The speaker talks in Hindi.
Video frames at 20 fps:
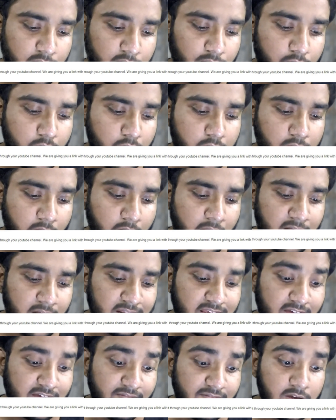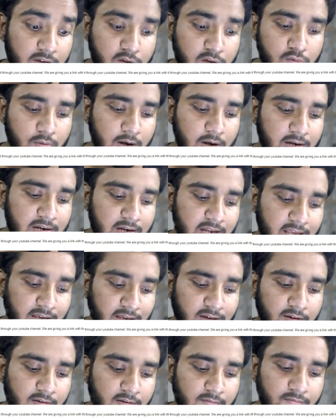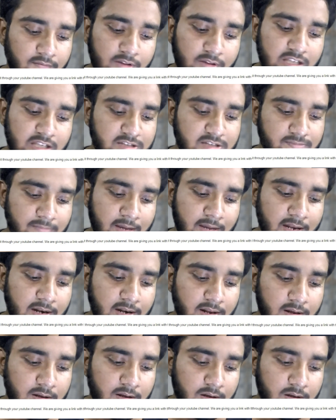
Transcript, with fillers: वी आर गिविंग यू अ लिंक विद दिस मेल